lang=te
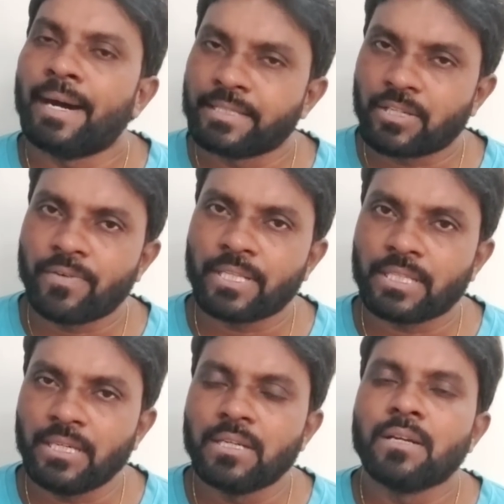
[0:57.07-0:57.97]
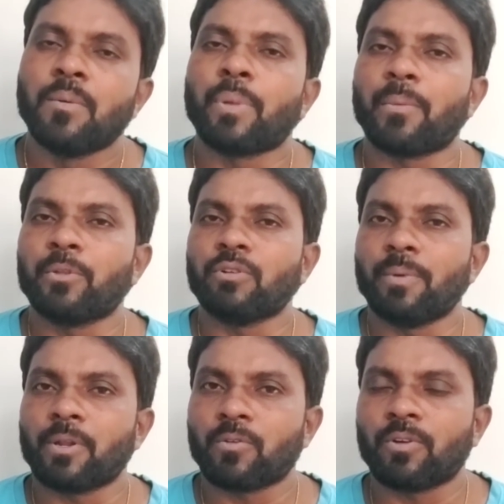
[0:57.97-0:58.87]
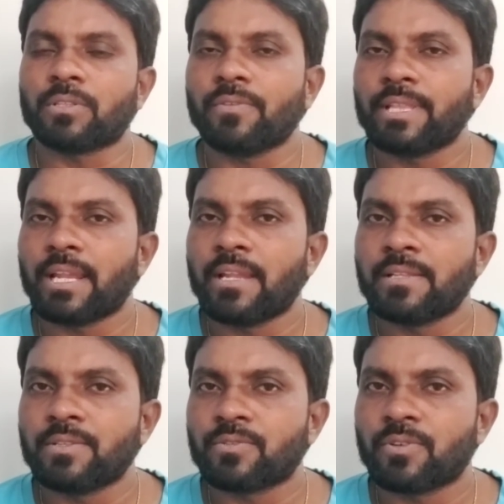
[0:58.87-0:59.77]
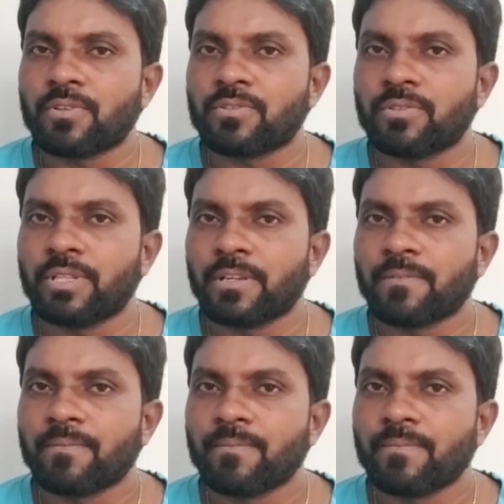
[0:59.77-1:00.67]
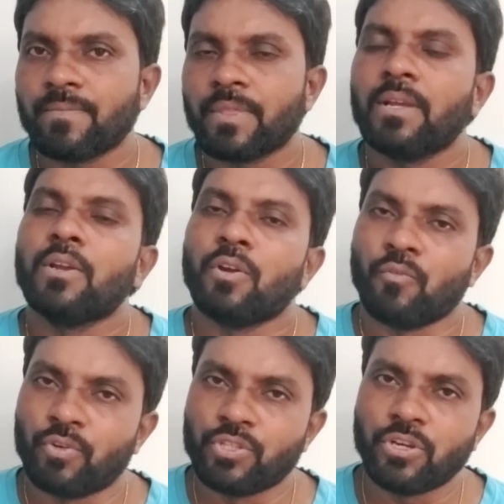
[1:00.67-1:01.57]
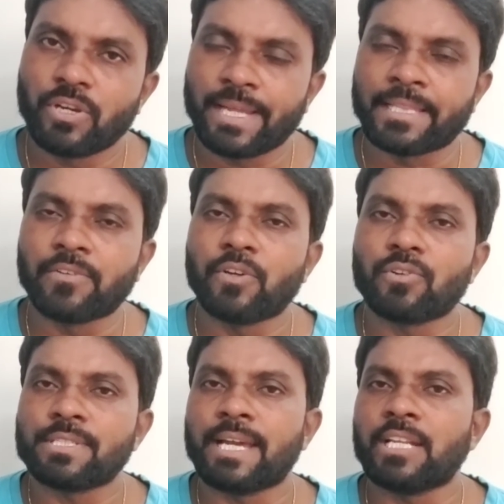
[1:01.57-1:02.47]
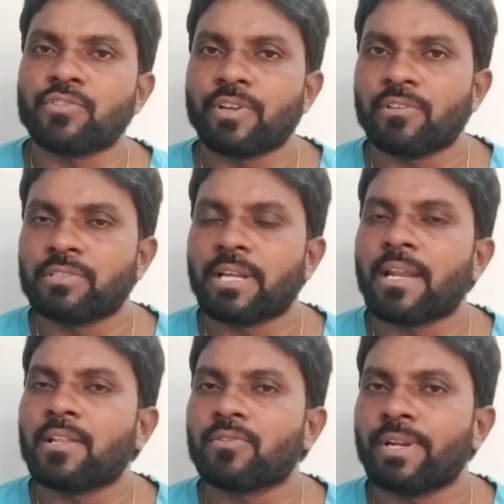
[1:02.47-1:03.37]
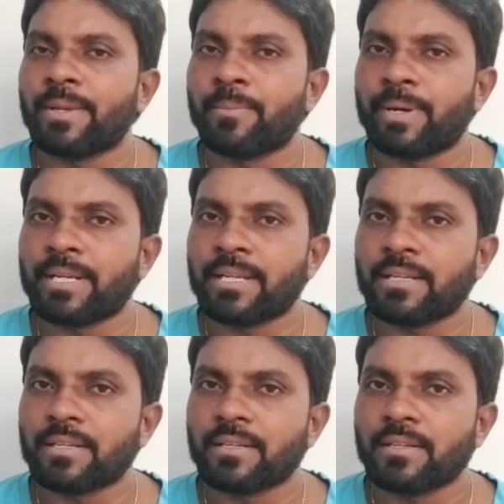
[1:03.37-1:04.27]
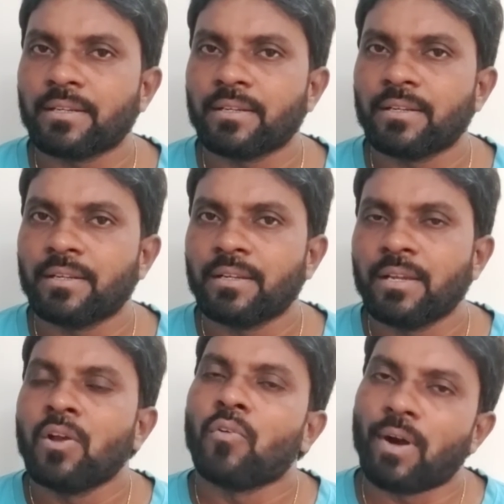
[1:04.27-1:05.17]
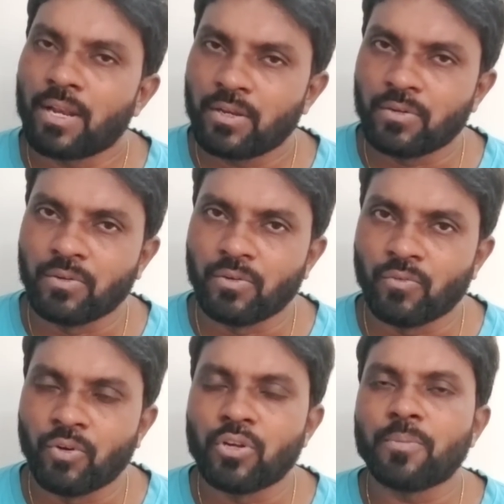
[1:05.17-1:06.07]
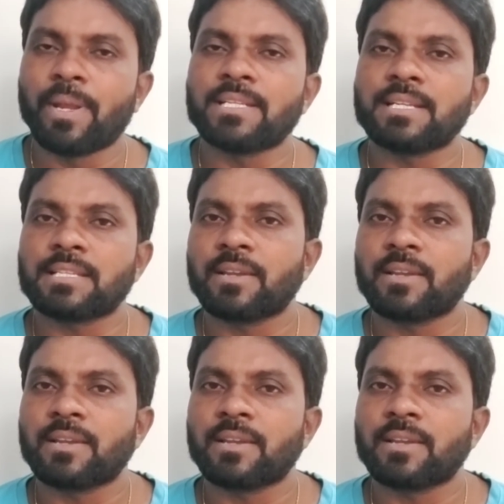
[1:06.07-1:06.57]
ఆ తర్వాత ప్రభుత్వం మరో కొత్త విధానాన్ని తీసుకొని వస్తుంది ఉద్యోగులు ఎంతవరకు సాటిస్ఫై అవుతారు అనేది కూడా ఇంపార్టెంట్ వాళ్ళు ఓల్డ్ పెన్షన్